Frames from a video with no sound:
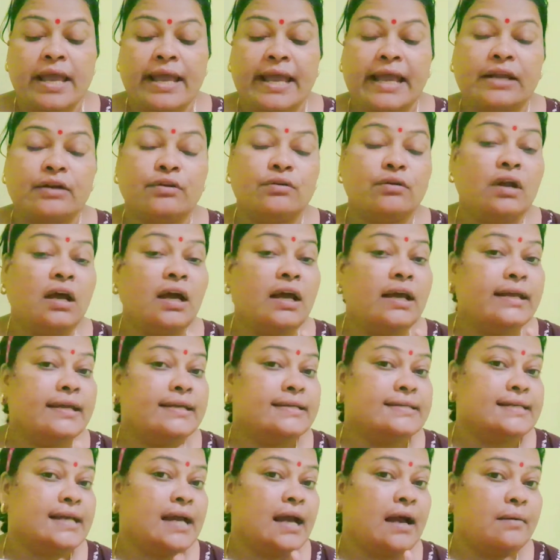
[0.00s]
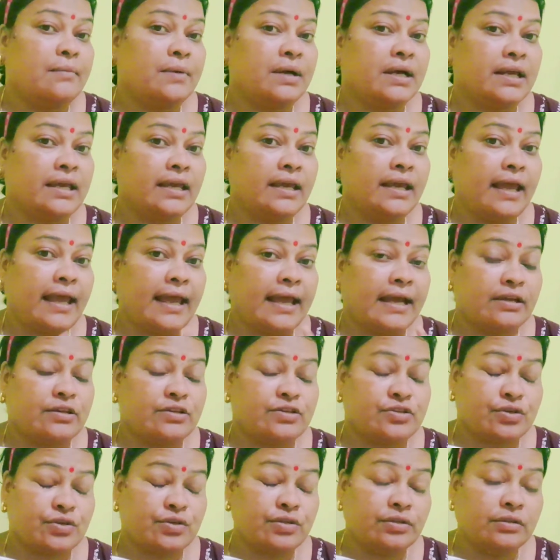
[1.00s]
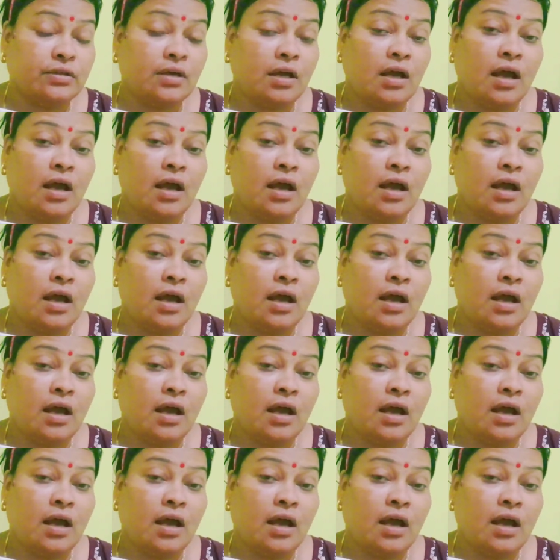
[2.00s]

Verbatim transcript: কেননা এটা আমাকে একজন